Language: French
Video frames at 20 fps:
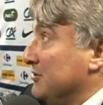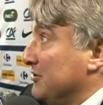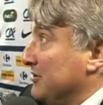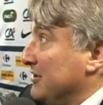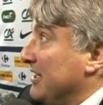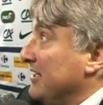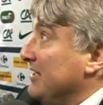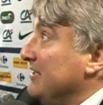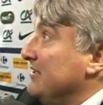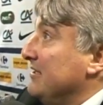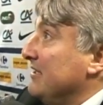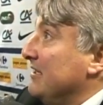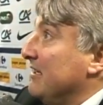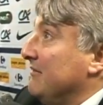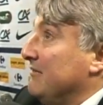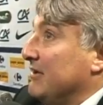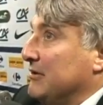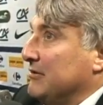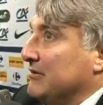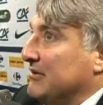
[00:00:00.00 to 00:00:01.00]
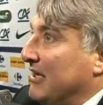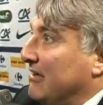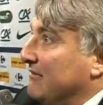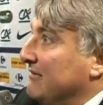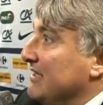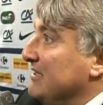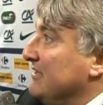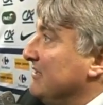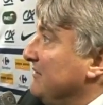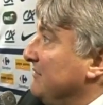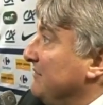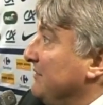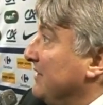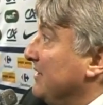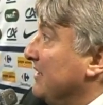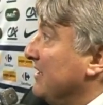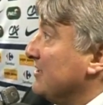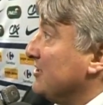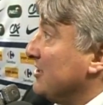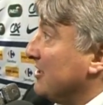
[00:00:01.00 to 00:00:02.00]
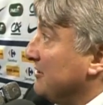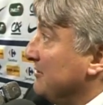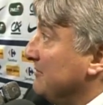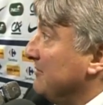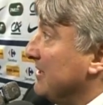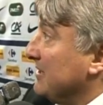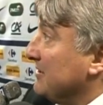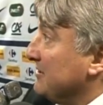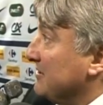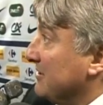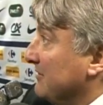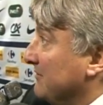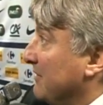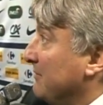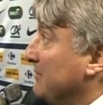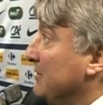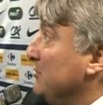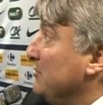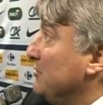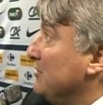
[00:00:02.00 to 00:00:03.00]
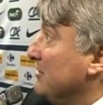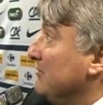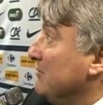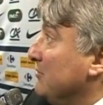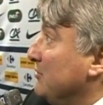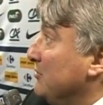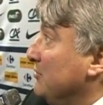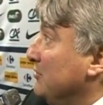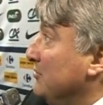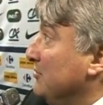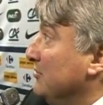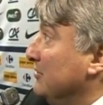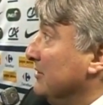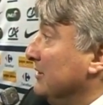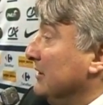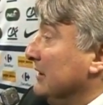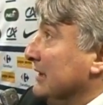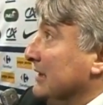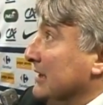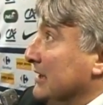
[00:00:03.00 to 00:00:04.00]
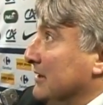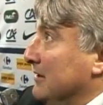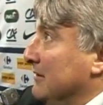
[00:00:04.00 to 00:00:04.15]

John Haïté, avec le travail qu'il fait à chaque match, 120 minutes, c'est beaucoup.